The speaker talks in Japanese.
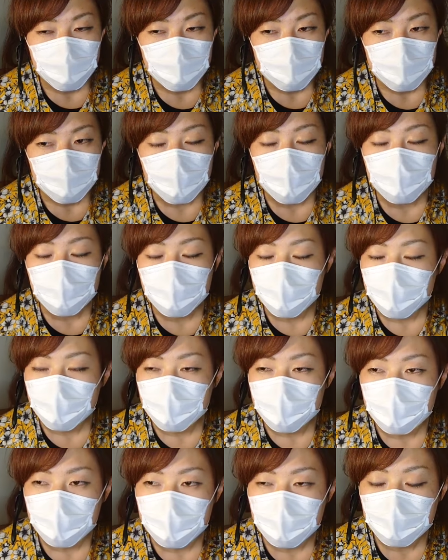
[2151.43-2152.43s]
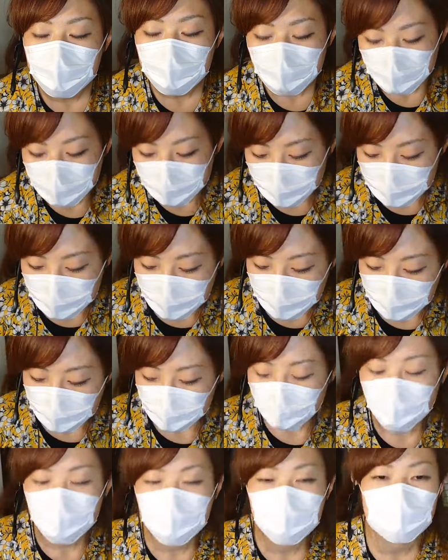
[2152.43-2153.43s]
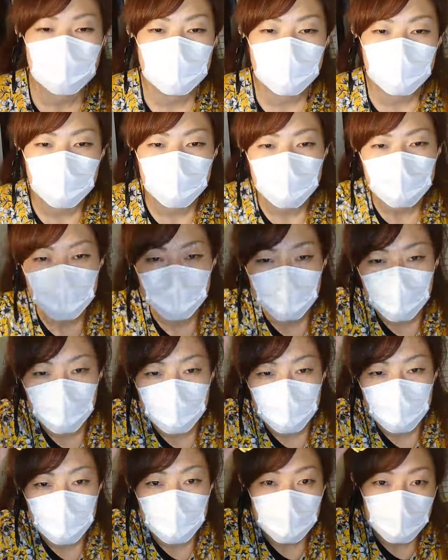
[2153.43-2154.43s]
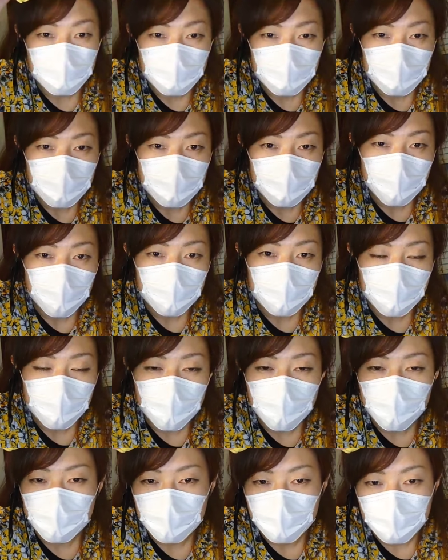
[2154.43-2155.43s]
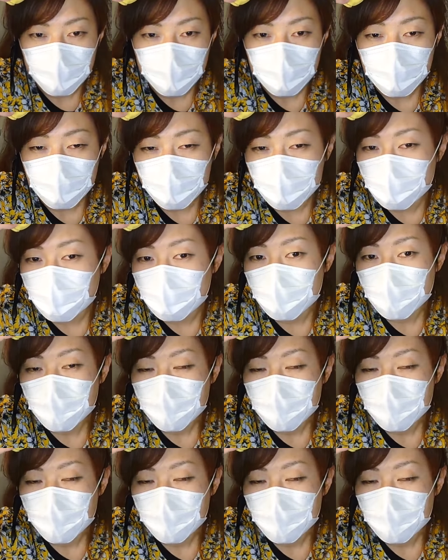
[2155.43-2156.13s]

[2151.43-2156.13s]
最初私がこのマスクを発表した時に欲しい欲しい買いたいっていう